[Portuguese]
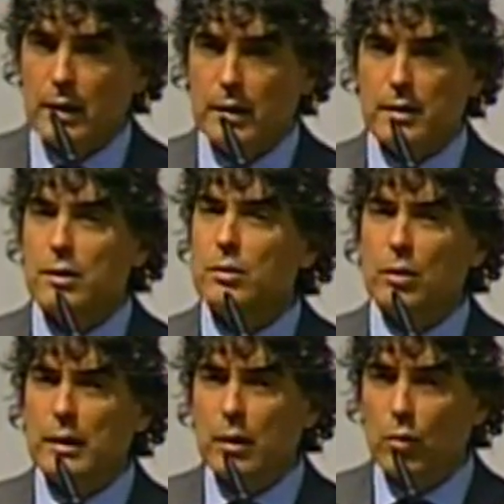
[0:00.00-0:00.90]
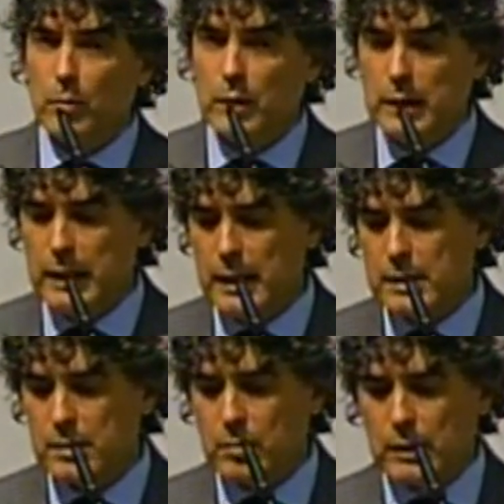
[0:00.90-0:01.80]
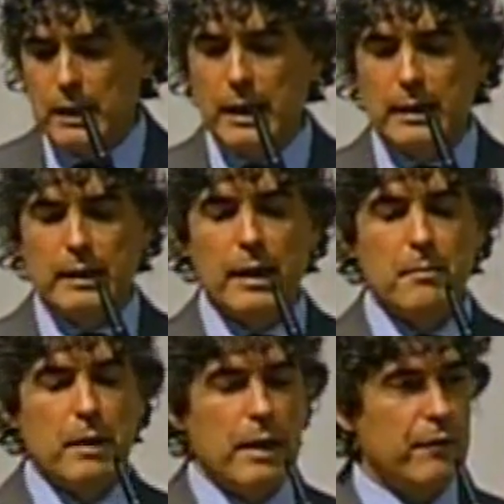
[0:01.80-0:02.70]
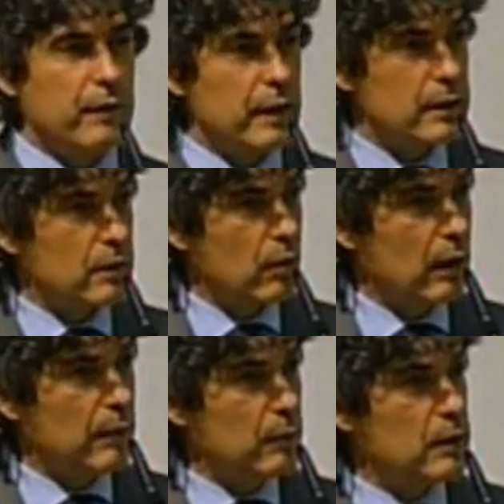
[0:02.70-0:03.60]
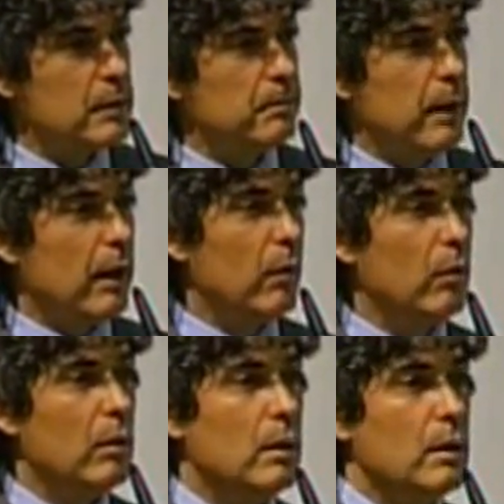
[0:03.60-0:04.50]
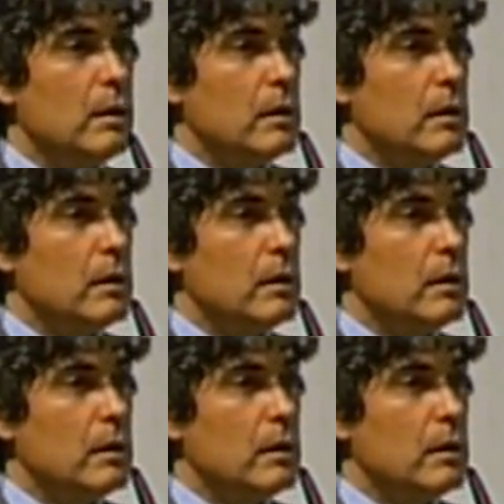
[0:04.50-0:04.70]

e de toda a comunidade escolar, da EMF, da Escola Municipal,